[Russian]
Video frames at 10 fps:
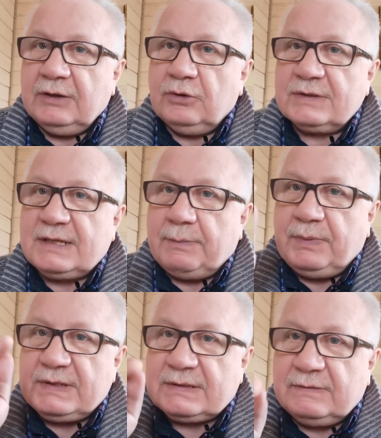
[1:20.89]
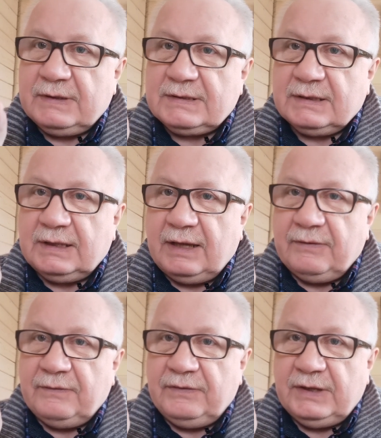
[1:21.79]
но записываете на
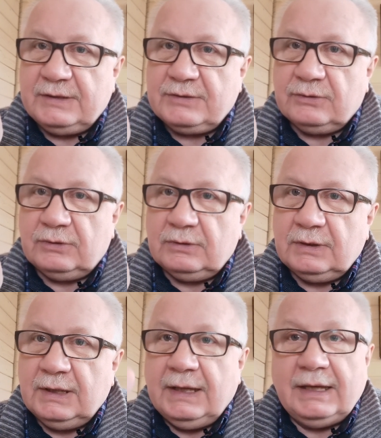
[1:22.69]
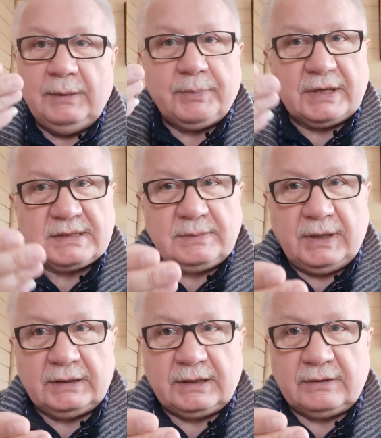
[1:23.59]
видео и
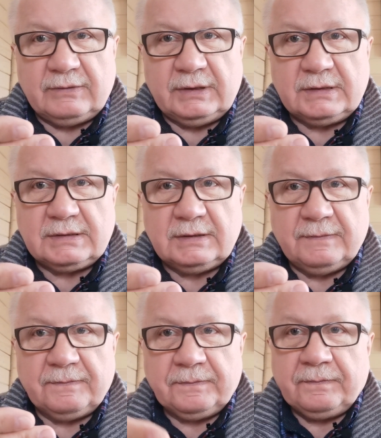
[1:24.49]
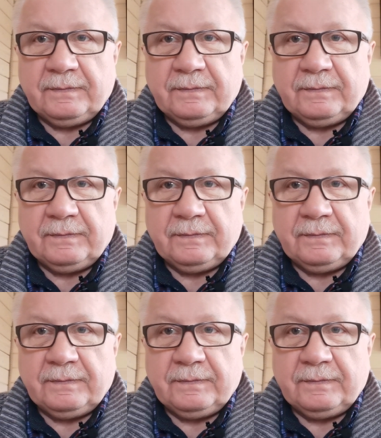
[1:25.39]
просматриваете –